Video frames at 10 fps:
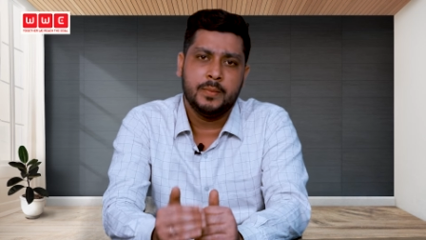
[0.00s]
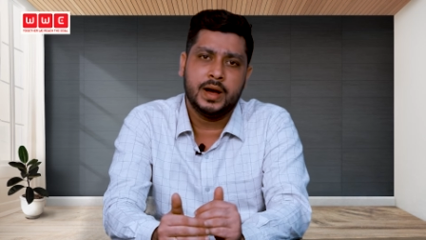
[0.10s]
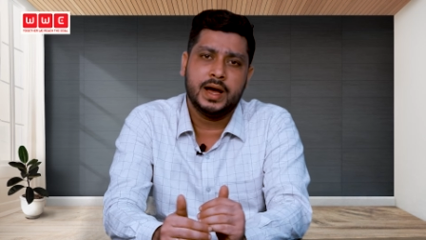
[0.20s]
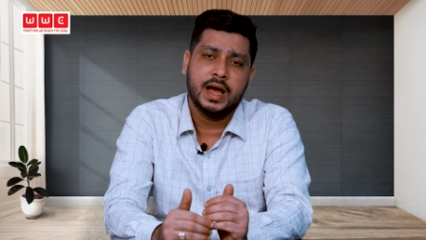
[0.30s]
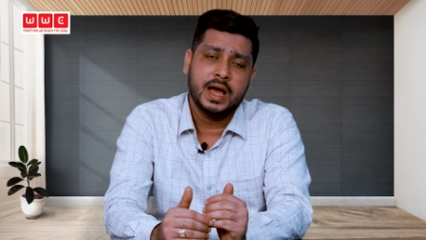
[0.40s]

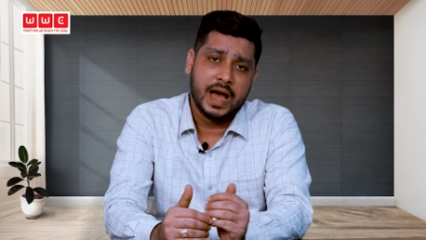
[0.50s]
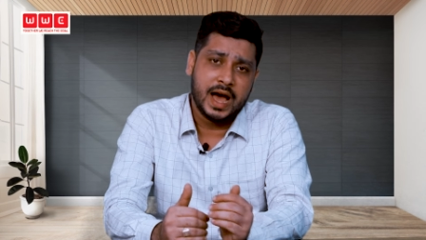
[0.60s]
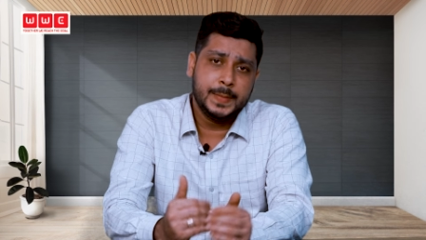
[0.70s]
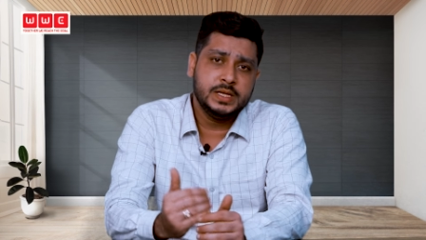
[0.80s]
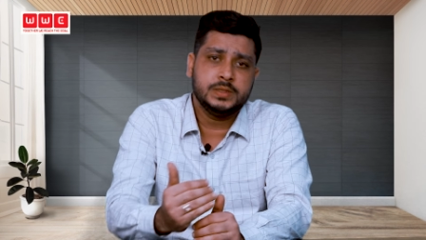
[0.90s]
বা
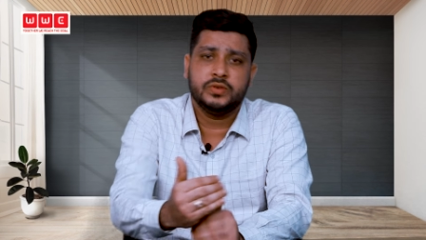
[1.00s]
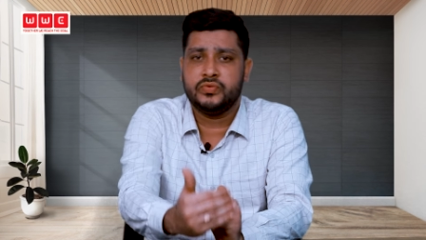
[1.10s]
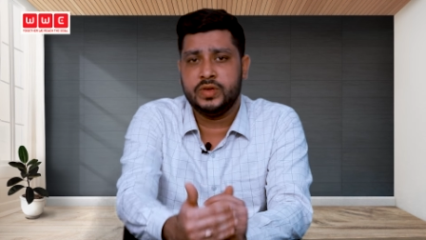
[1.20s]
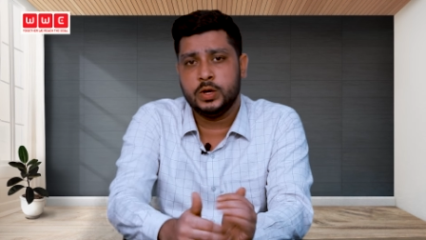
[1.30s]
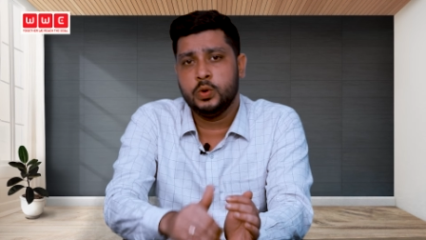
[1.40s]
হাবিজের যে
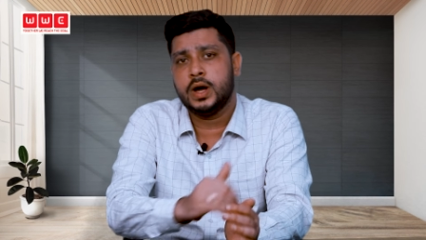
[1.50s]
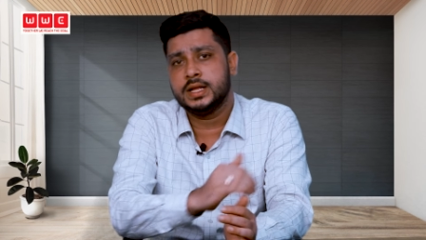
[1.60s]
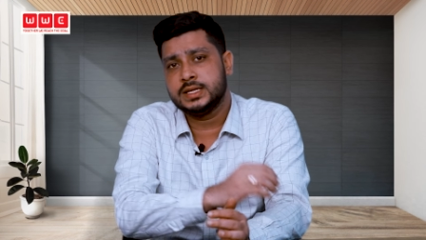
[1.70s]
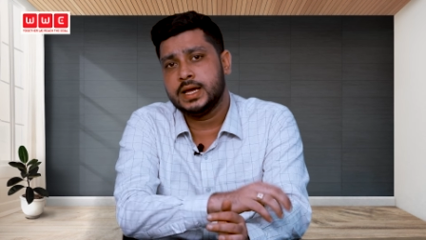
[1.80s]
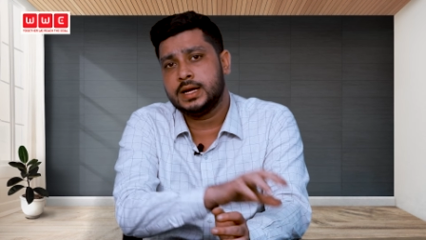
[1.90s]
ফিগুলো
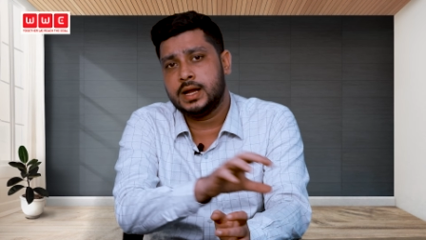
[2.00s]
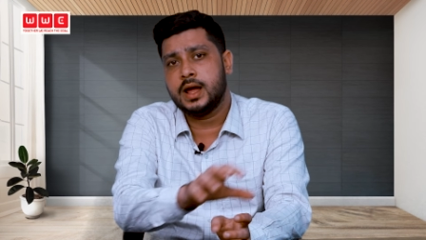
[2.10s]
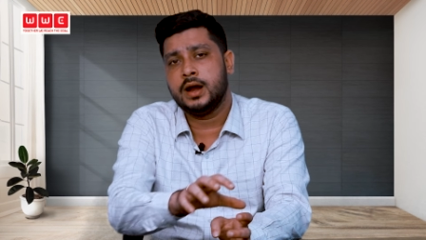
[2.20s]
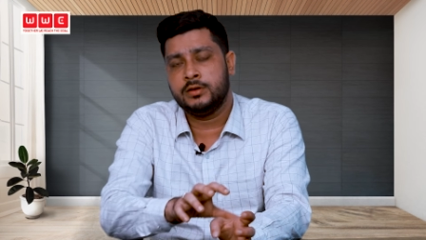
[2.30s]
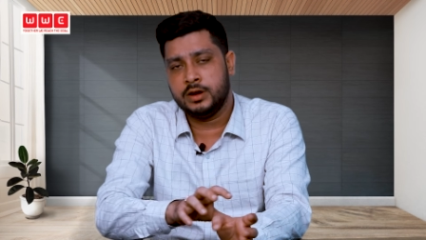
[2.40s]
আছে একটা
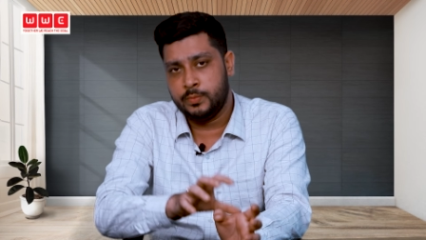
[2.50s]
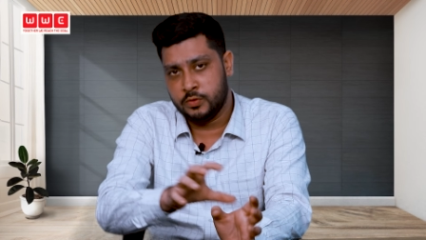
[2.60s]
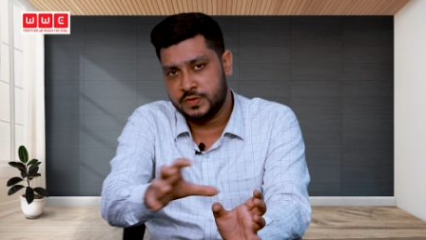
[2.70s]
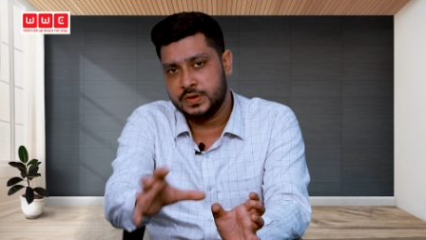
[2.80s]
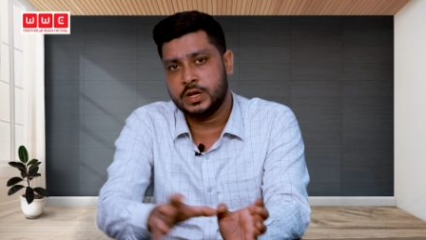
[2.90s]
কান্ট্রির
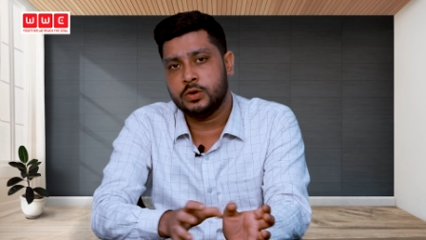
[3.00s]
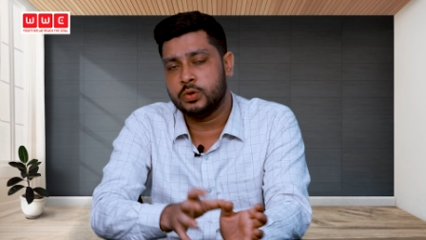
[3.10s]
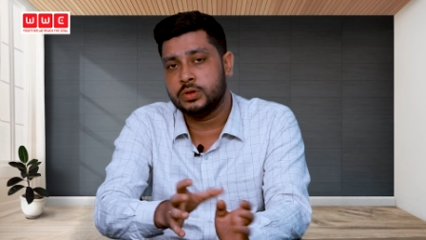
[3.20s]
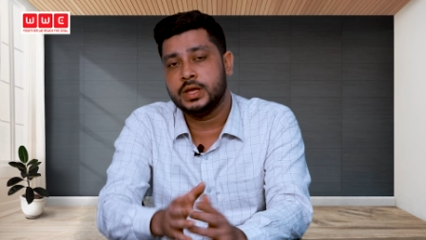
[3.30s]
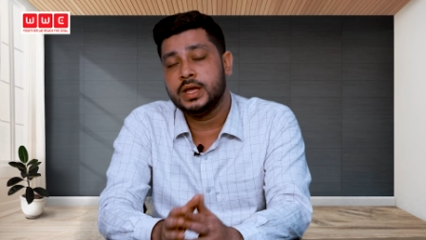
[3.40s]
প্রসেসিং প্রজেক্টটা
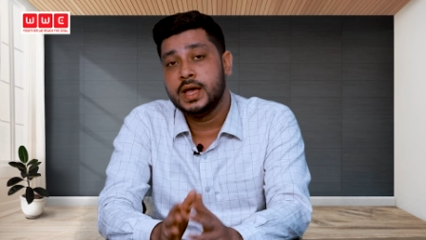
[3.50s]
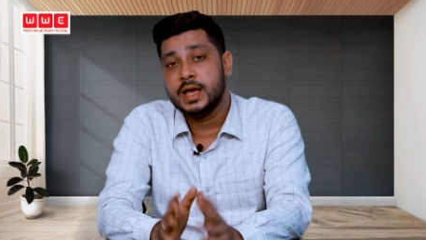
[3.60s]
করতে